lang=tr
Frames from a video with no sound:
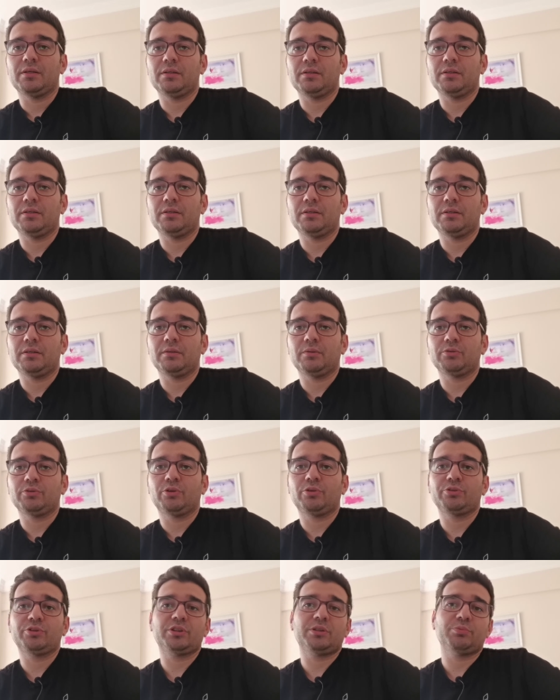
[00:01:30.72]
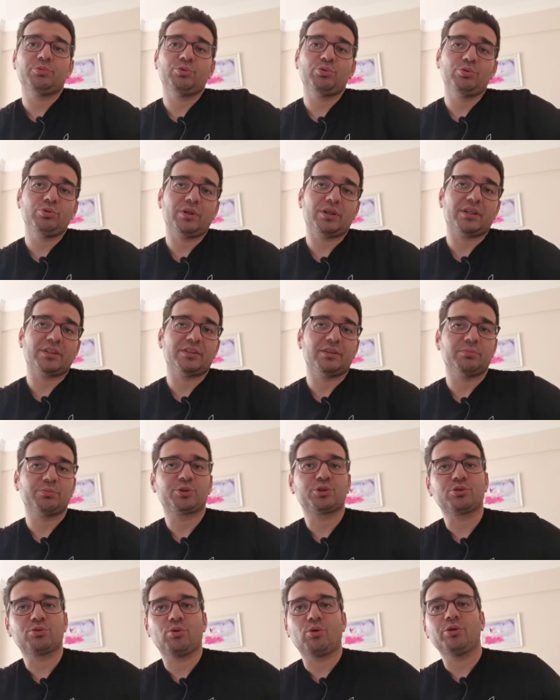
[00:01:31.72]
Ee, ondan önce de bir düğüne
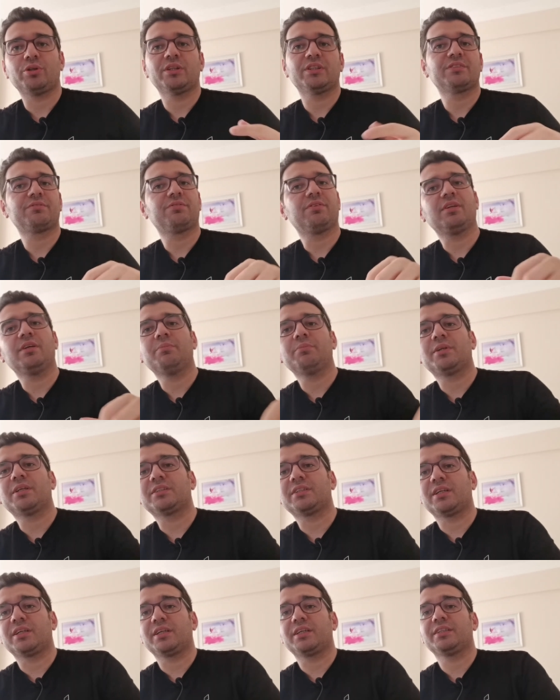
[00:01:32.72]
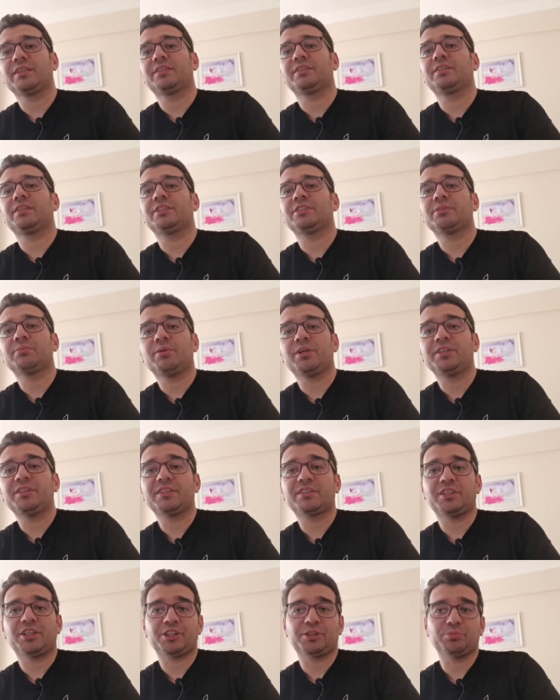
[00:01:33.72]
katılmıştık. Oynadık falan biraz hareket ettik. Acaba
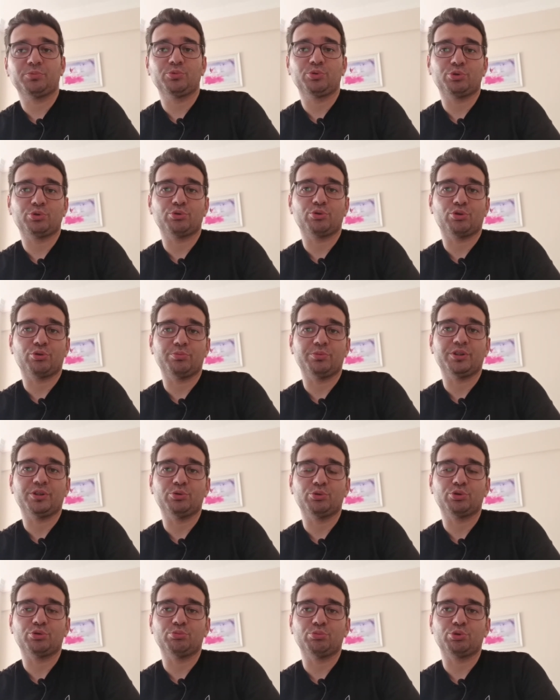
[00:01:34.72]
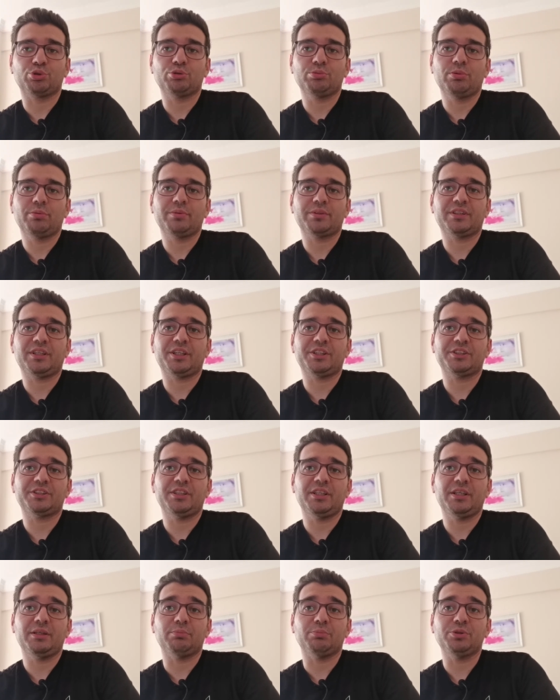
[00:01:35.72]
yine taş mı düşürüyorum diye düşünmüştüm ama
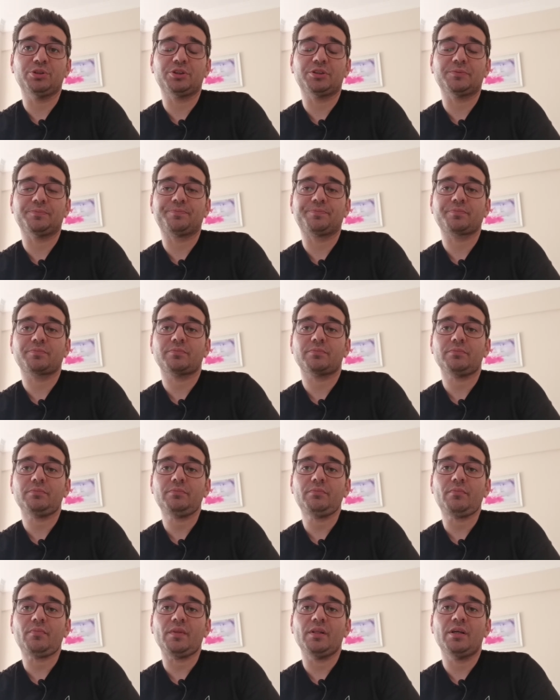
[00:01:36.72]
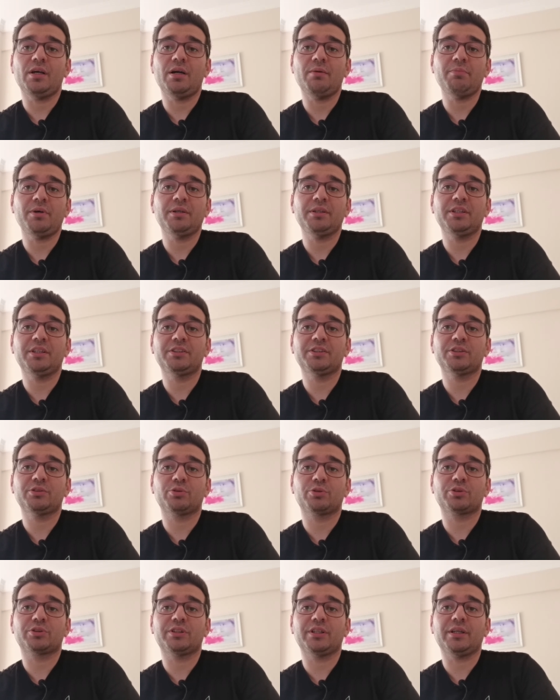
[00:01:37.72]
taş değilmiş. Hemen gece
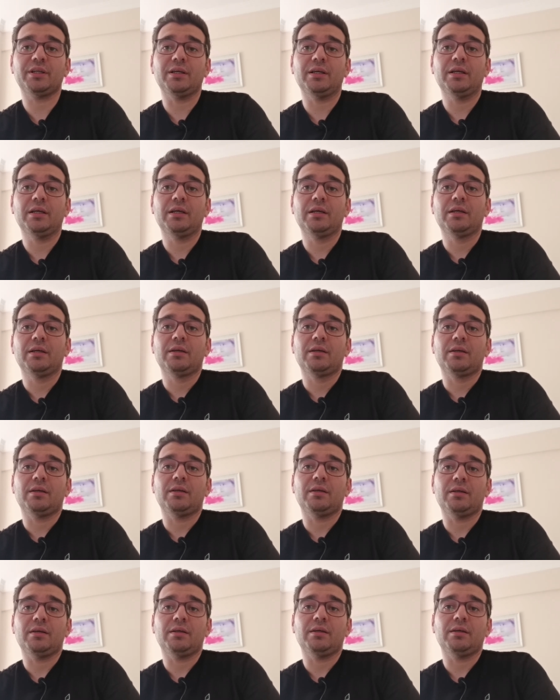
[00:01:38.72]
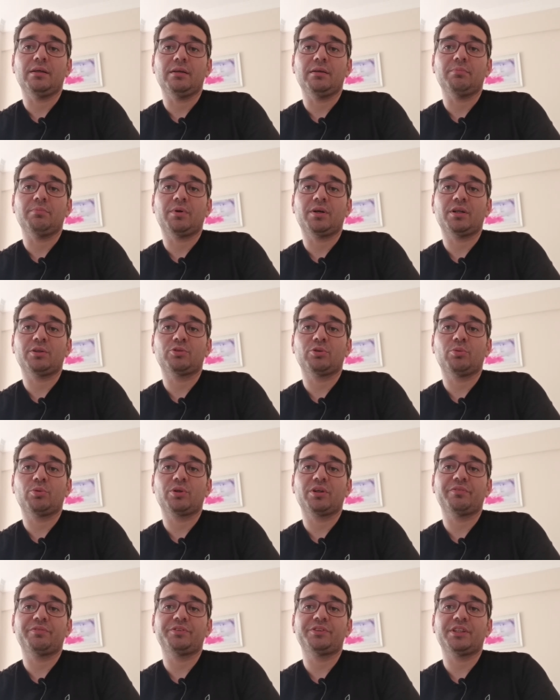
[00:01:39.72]
4'te e, bana
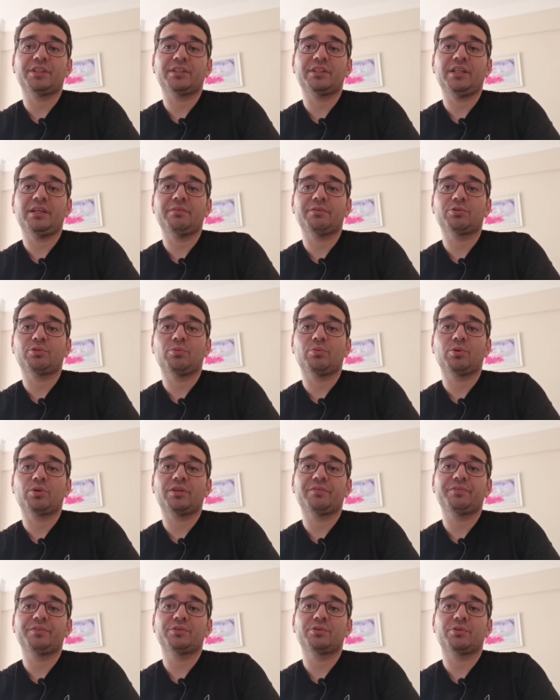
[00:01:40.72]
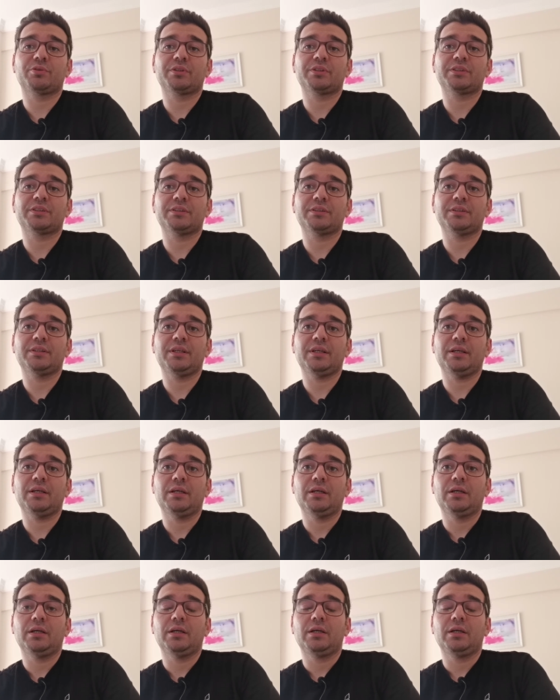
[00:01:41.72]
tomografi çektiler ve tomografi sonrasında